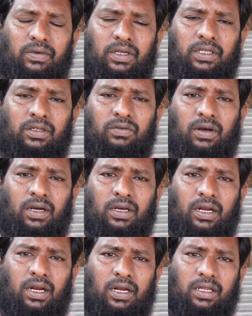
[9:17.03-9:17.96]
விருது
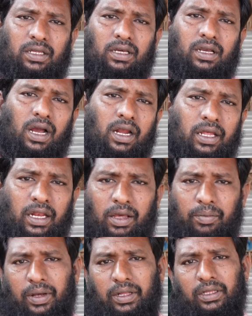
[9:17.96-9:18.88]
வாங்குற அன்றைக்கு
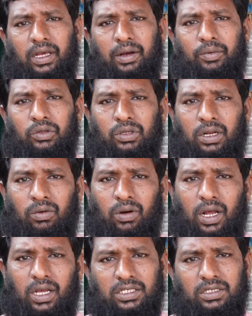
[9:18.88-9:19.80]
காலையிலே பார்த்தீங்க அப்படின்னு
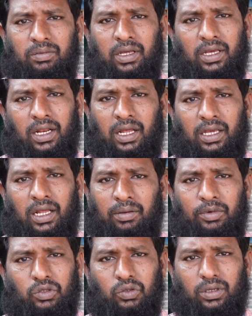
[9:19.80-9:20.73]
சொன்னால் ஒரு அஞ்சு மணிக்கெல்லாம்
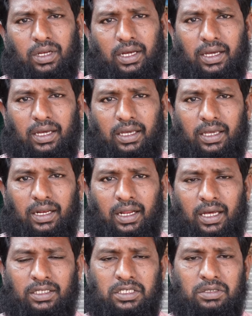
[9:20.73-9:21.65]
எலும்ப சொல்லிட்டாங்க
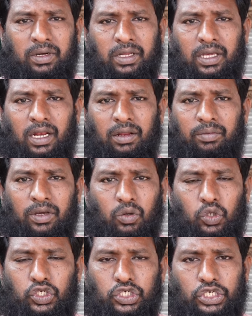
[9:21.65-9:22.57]
ஏன்னா அஞ்சு மணிக்கு எலும்பி
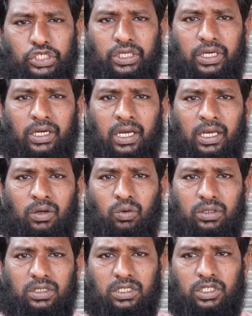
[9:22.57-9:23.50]
குளிச்சு குளிச்சு ரெடி ஆகி
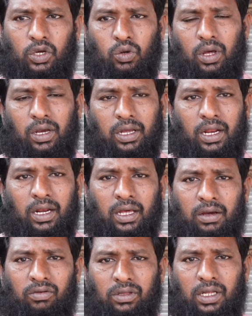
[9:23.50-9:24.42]
ஒரு சிக்ஸ் ஓ
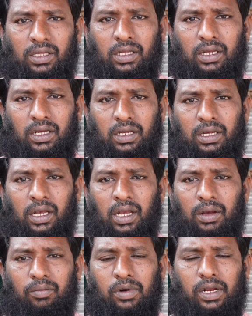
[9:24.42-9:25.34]
கிளாக்கெல்லாம் நாங்கள் வந்து அந்த
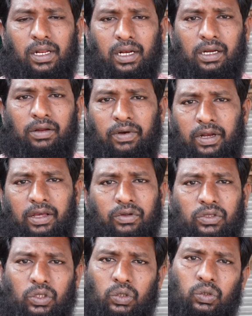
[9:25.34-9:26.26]
பில்டிங்லேருந்து வெளியே
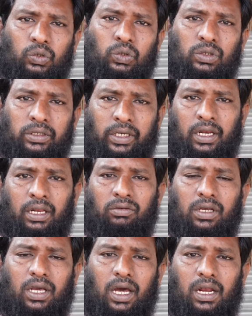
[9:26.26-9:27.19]
வந்துடணும் எங்களை
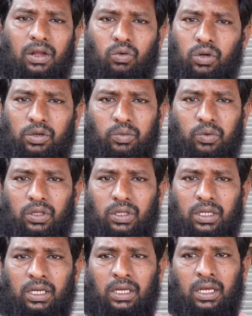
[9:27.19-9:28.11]
வந்து காரில் கூட்டு
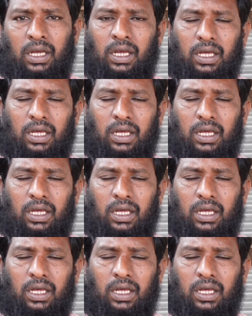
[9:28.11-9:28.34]
போகிறதுக்கு